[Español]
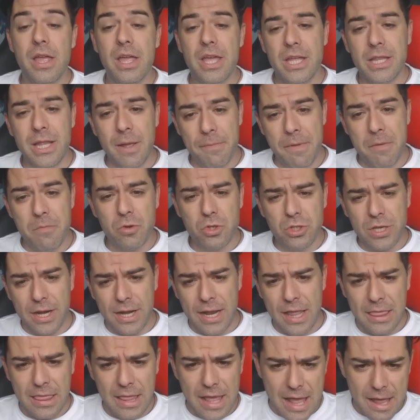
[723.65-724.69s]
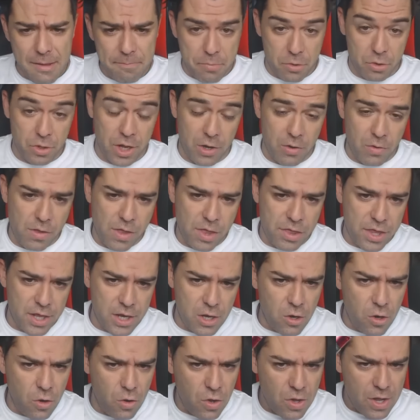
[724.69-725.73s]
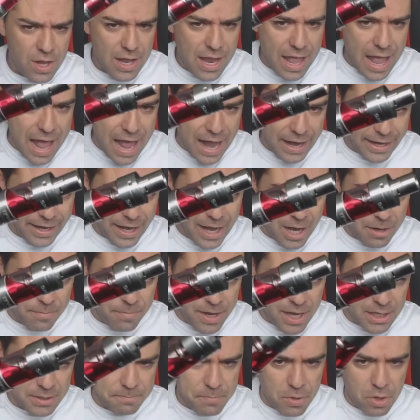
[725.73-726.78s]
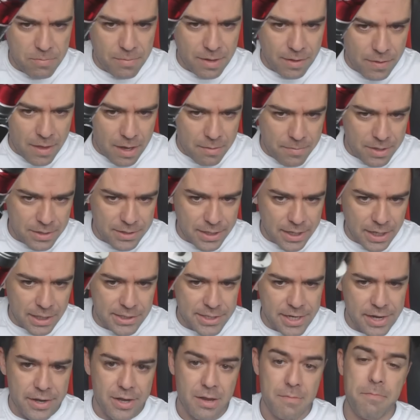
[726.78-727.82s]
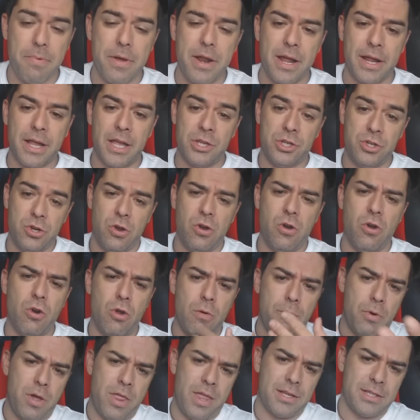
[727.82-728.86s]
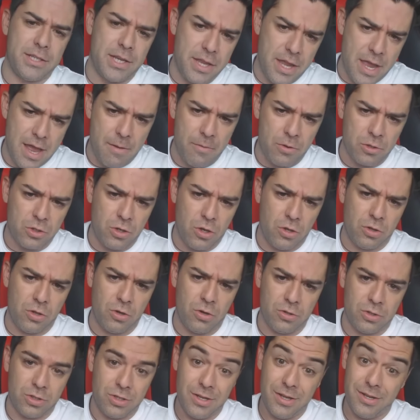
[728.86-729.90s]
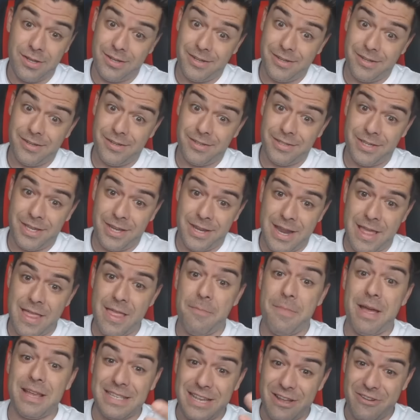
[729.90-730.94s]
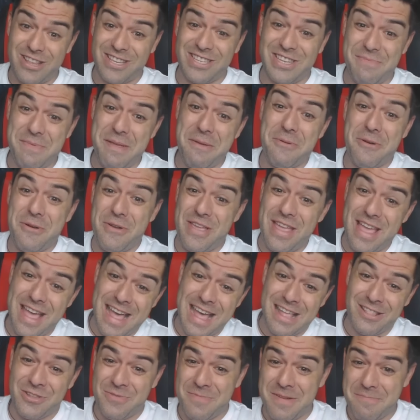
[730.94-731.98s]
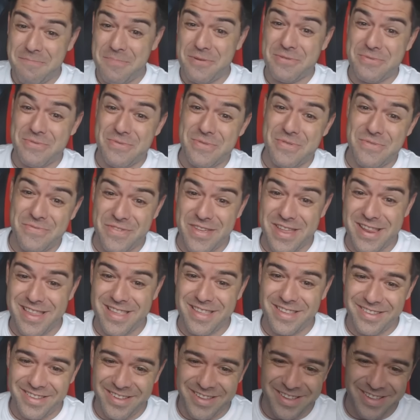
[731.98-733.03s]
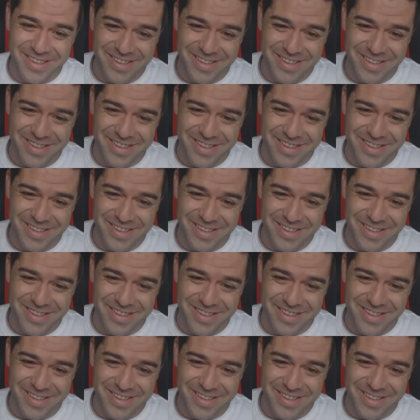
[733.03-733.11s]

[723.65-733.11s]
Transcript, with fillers: Y también muchas gracias, por quiero decirlo, a Gearbest por mandarme este cacharrín para que yo os lo pueda enseñar a vosotros. Sin nada más, ahora sí me voy a tomar por culo, Feli.